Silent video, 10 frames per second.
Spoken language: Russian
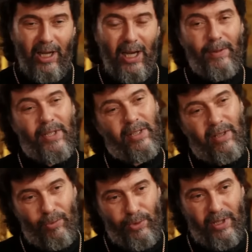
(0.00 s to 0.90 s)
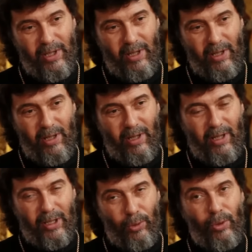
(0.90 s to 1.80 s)
А ведь есть люди,
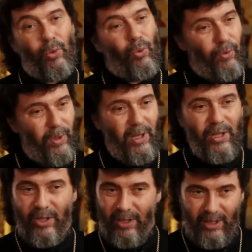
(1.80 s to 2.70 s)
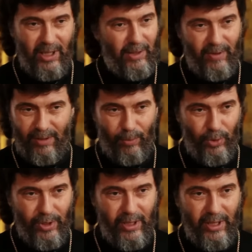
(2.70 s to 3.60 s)
которые, увы, лишены этой
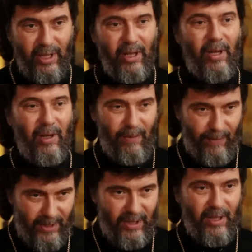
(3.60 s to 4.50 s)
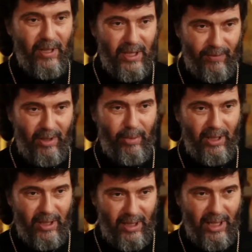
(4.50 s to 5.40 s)
возможности видеть своими
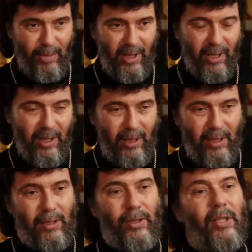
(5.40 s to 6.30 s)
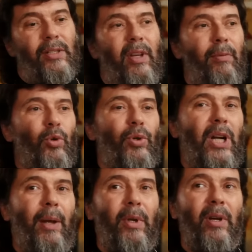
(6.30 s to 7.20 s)
глазами и слышать своими
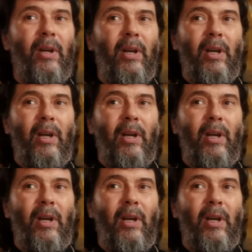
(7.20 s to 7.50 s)
ушами.